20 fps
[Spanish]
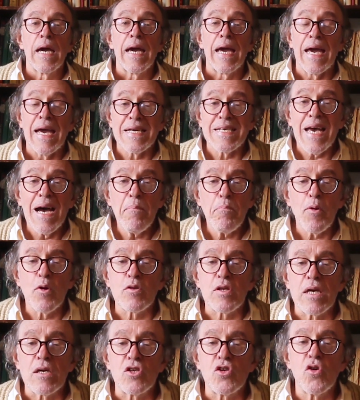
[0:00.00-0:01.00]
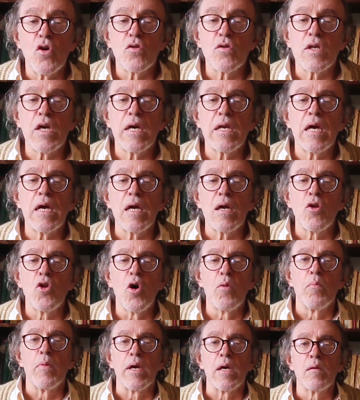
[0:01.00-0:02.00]
Esa protección tiene
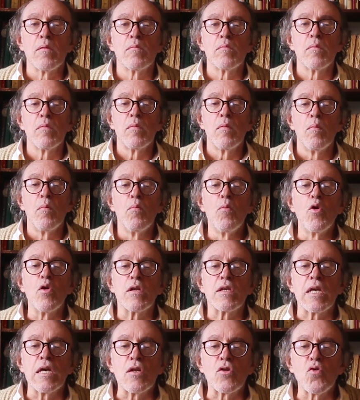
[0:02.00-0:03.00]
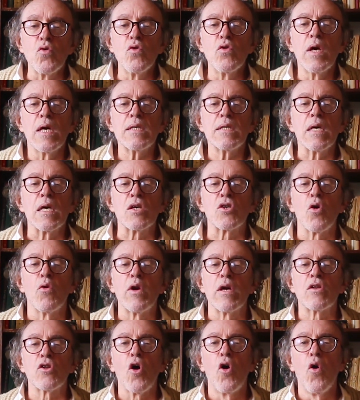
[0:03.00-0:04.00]
nombre, multitudes y
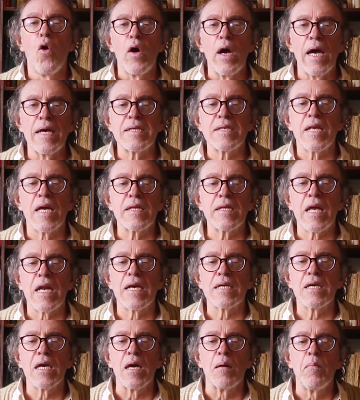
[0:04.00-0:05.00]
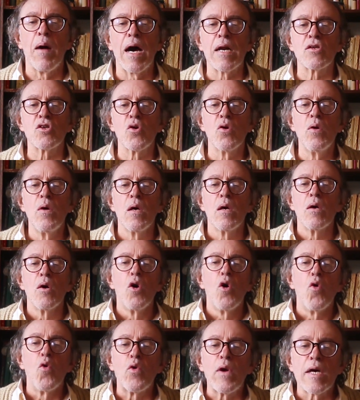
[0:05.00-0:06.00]
sobre todo este 13 de marzo,
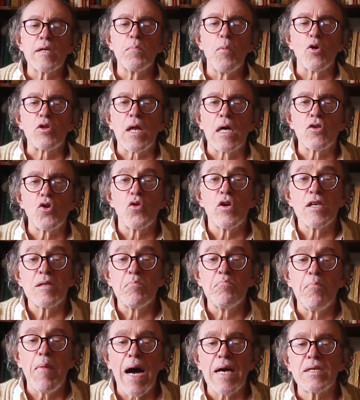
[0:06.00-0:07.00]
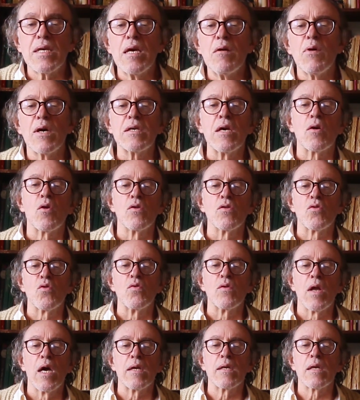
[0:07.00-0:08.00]
unas votaciones masivas y
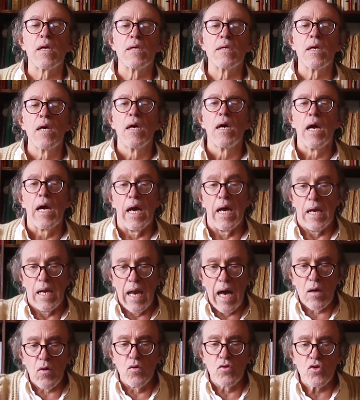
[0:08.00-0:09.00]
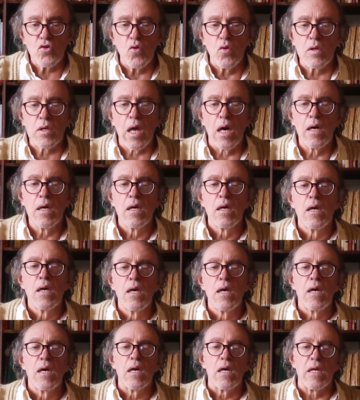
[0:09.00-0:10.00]
contundentes en la consulta
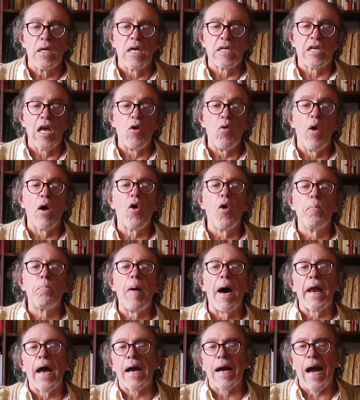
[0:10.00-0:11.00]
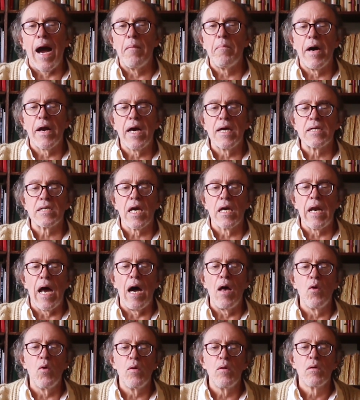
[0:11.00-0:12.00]
y desde luego para Cámara y
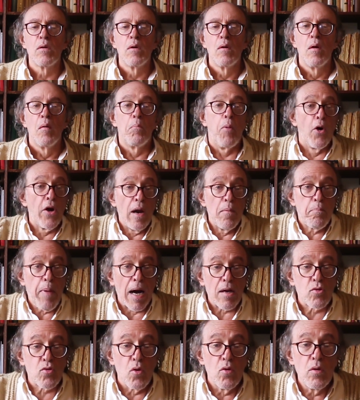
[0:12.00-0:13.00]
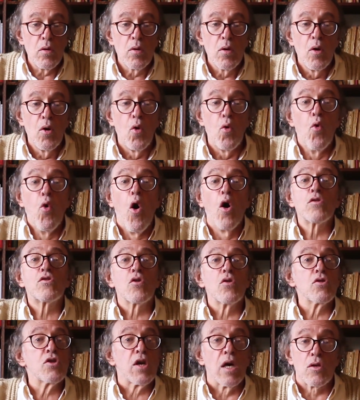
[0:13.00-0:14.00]
Senado por el pacto u
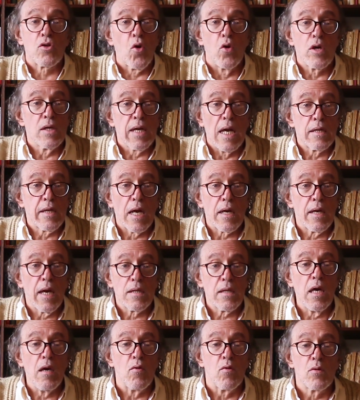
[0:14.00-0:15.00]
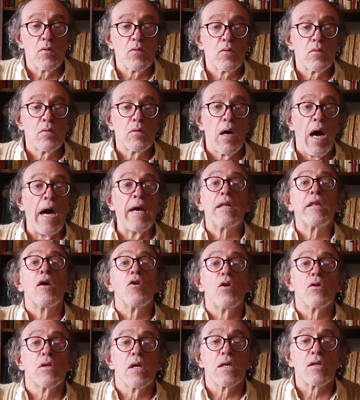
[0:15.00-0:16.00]
otros sectores alternativos. Hay de
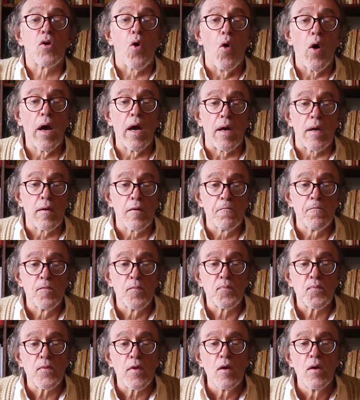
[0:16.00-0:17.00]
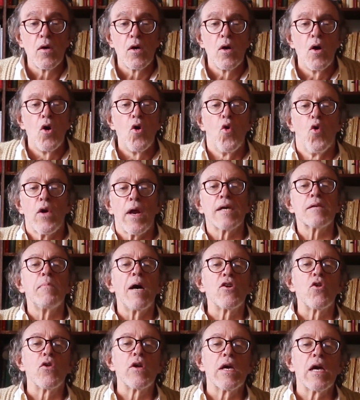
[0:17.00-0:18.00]
dónde escoger. Unas
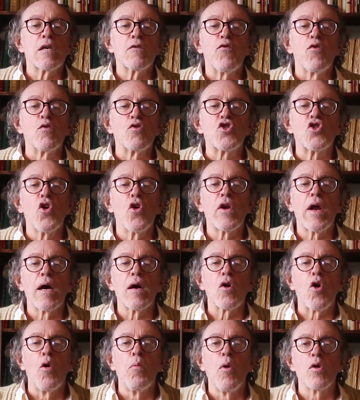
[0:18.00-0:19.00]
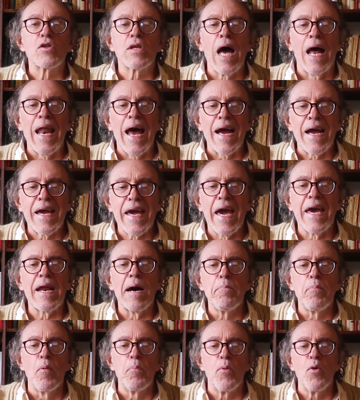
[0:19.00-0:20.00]
mayorías funcionan como
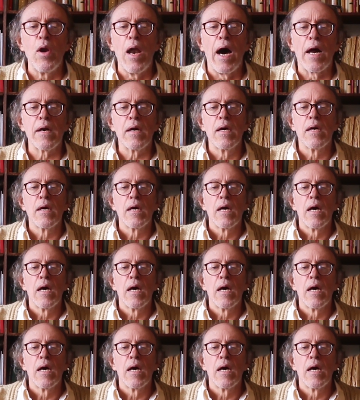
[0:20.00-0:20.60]
talanquera popular